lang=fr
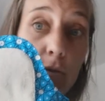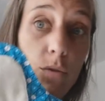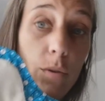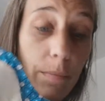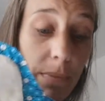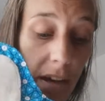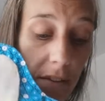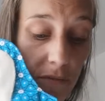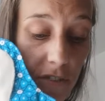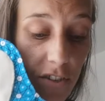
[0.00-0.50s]

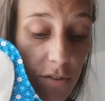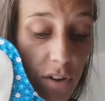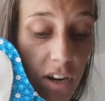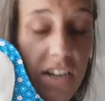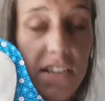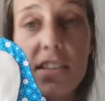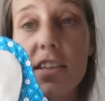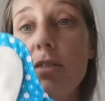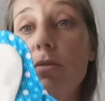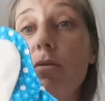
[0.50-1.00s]
de bien
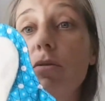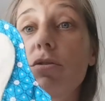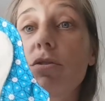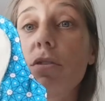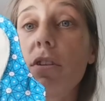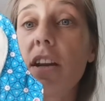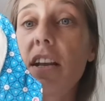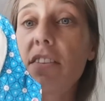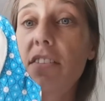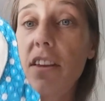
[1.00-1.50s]
visualiser. Donc,
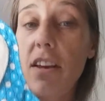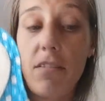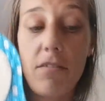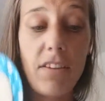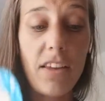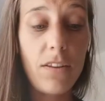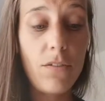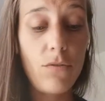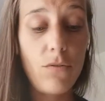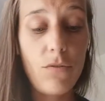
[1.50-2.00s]
sur la
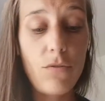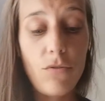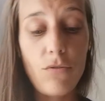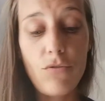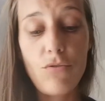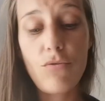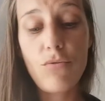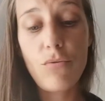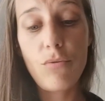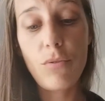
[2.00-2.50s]
serviette
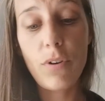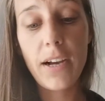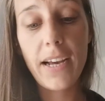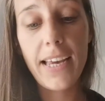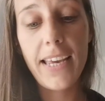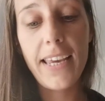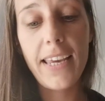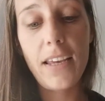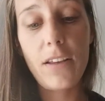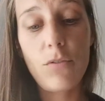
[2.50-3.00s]
de jour
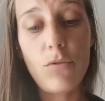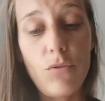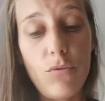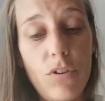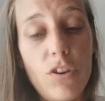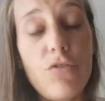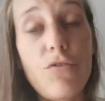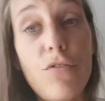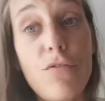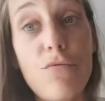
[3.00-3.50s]
et de
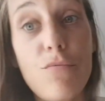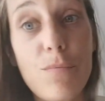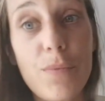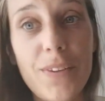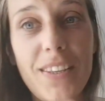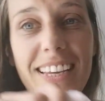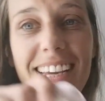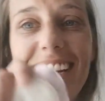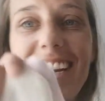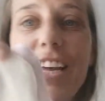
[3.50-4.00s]
nuit, je vais vous
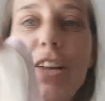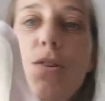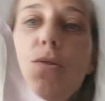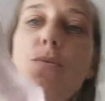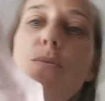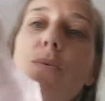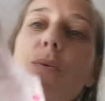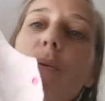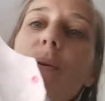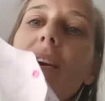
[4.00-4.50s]
montrer la
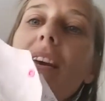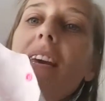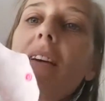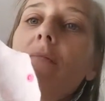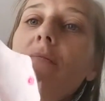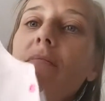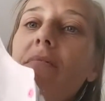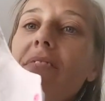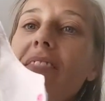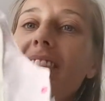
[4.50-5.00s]
nuit.
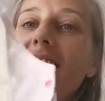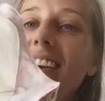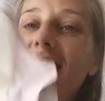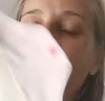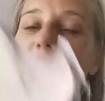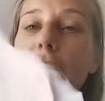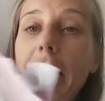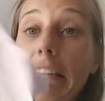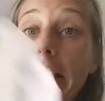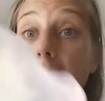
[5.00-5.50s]

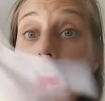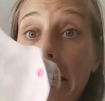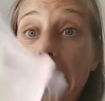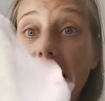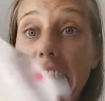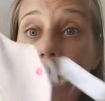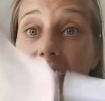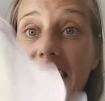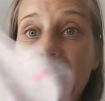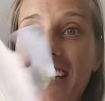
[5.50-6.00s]
Alors,
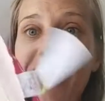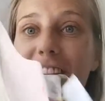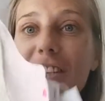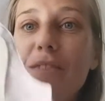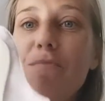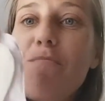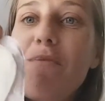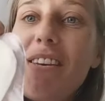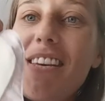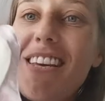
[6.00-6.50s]
alors elle
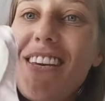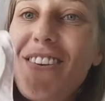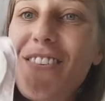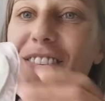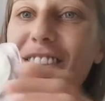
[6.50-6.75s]
était pliée,